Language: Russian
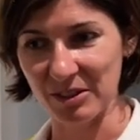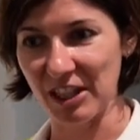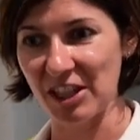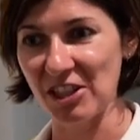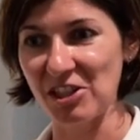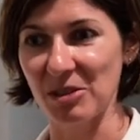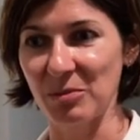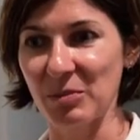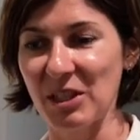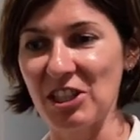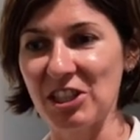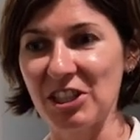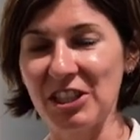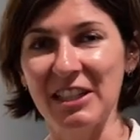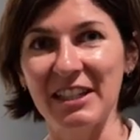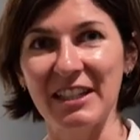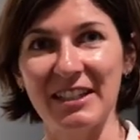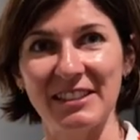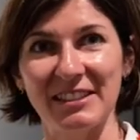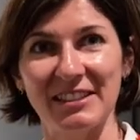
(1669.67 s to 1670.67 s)
тащат большие
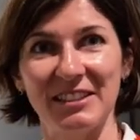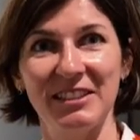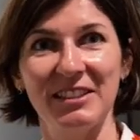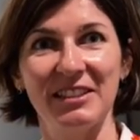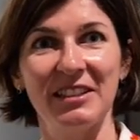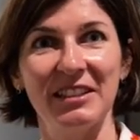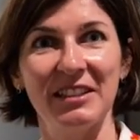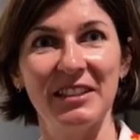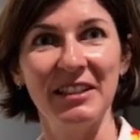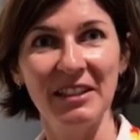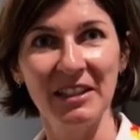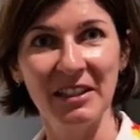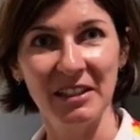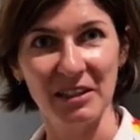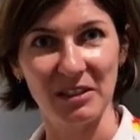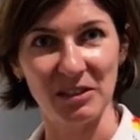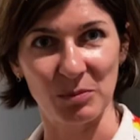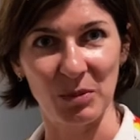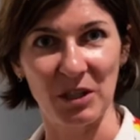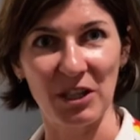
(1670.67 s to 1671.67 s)
корзины
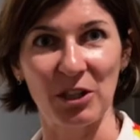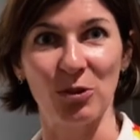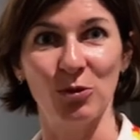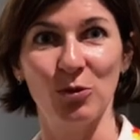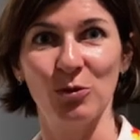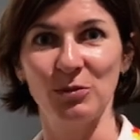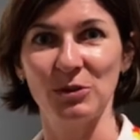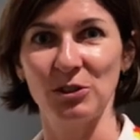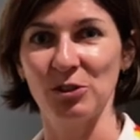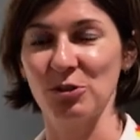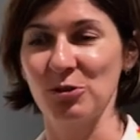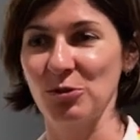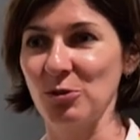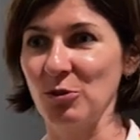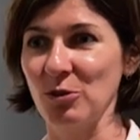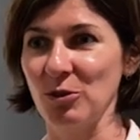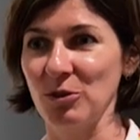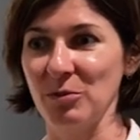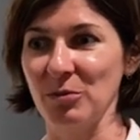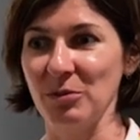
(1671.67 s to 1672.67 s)
с бельем
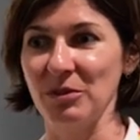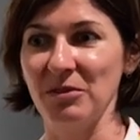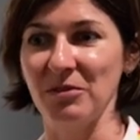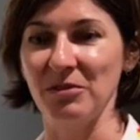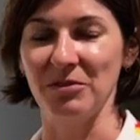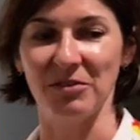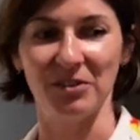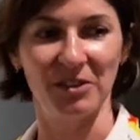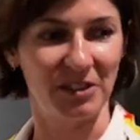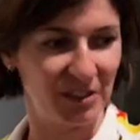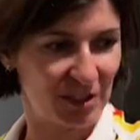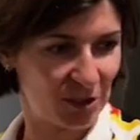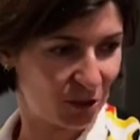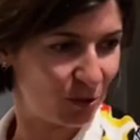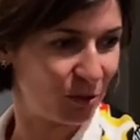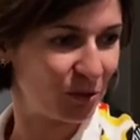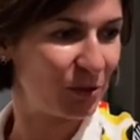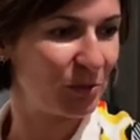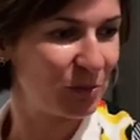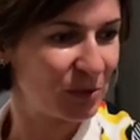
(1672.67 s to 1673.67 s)
тяжелым, и видно,
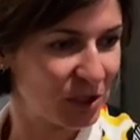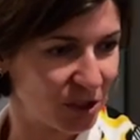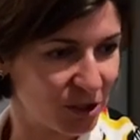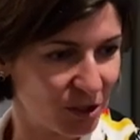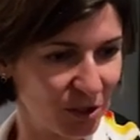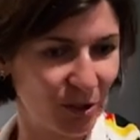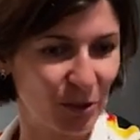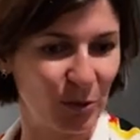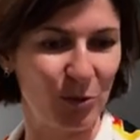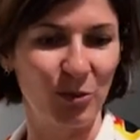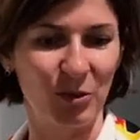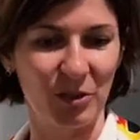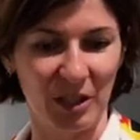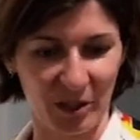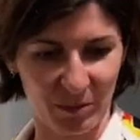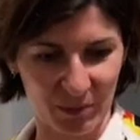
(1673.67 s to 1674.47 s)
что им тяжело, как